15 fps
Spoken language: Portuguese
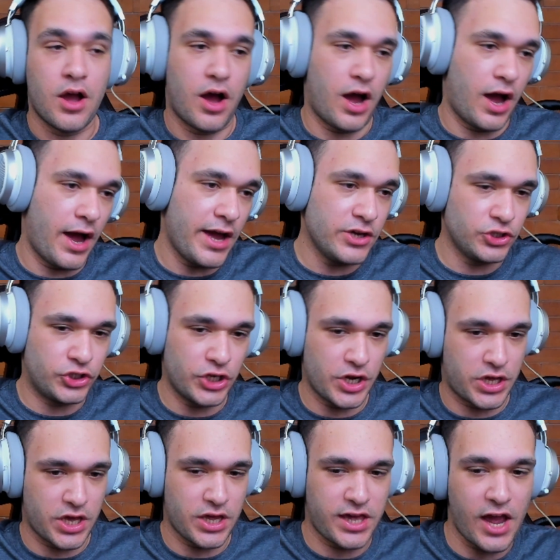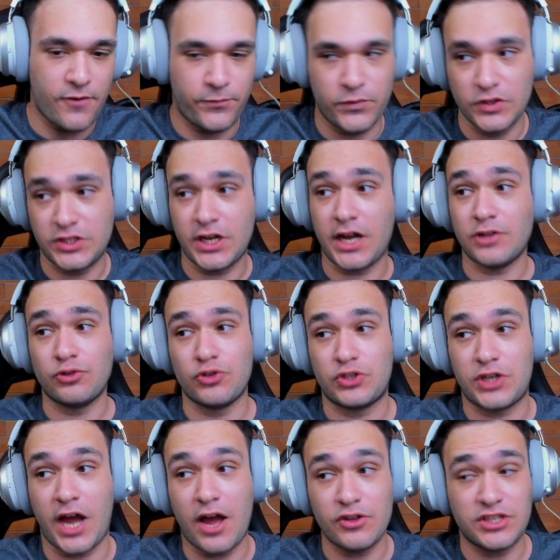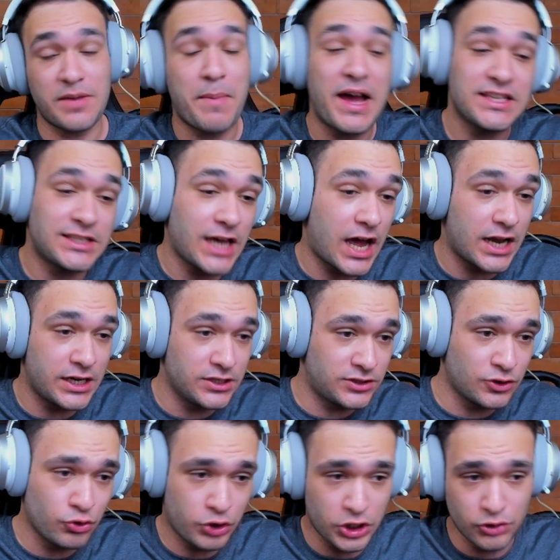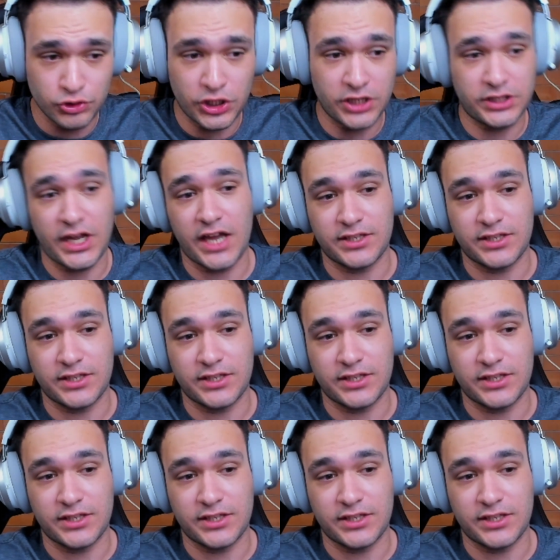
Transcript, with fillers: ai, GQ, que a física dos carros é mais realista do que no GTA